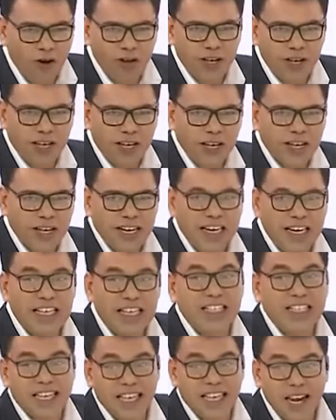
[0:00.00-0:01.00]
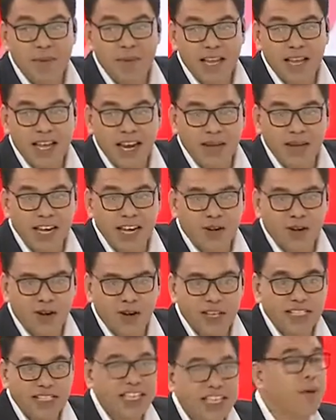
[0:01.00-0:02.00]
hoy, ni siquiera mañana
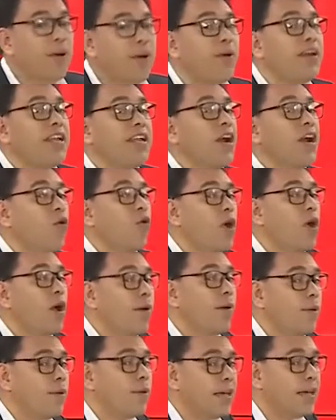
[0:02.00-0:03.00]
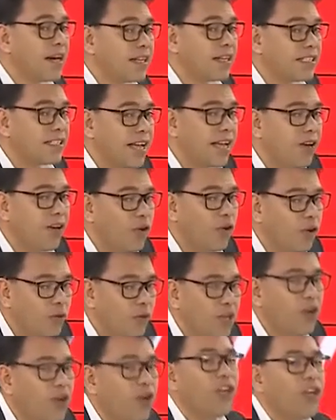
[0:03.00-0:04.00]
miércoles, que va a venir el jueves, viernes, sábado,
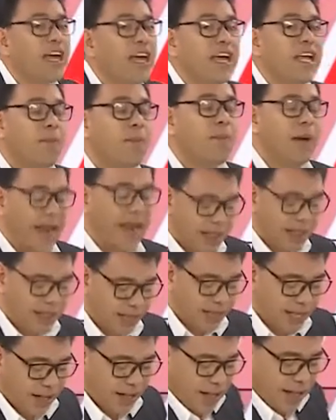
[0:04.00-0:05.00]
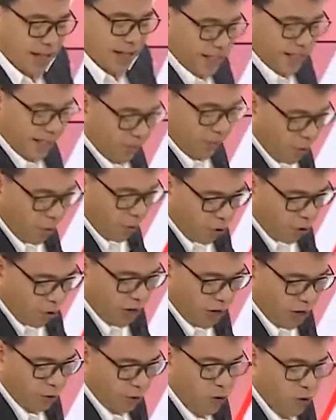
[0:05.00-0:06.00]
domingo y de ahí para adelante. Estamos
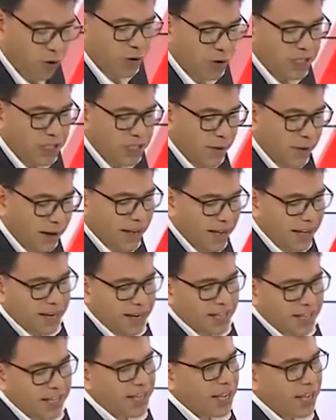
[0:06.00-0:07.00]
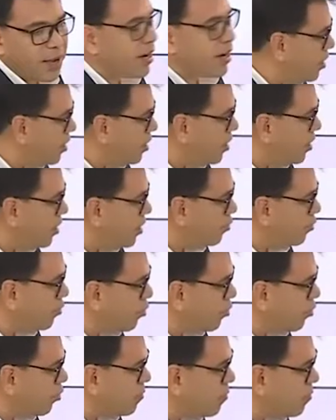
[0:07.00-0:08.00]
con Arturo Zavala, dirigente de Gamarra. Bienvenido,
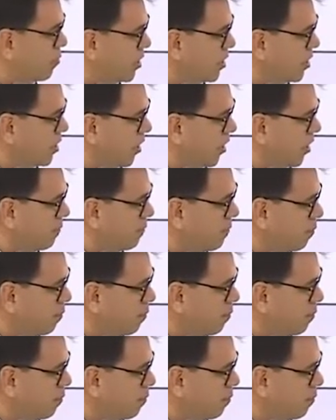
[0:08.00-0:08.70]
Arturo. Gracias por estar acá.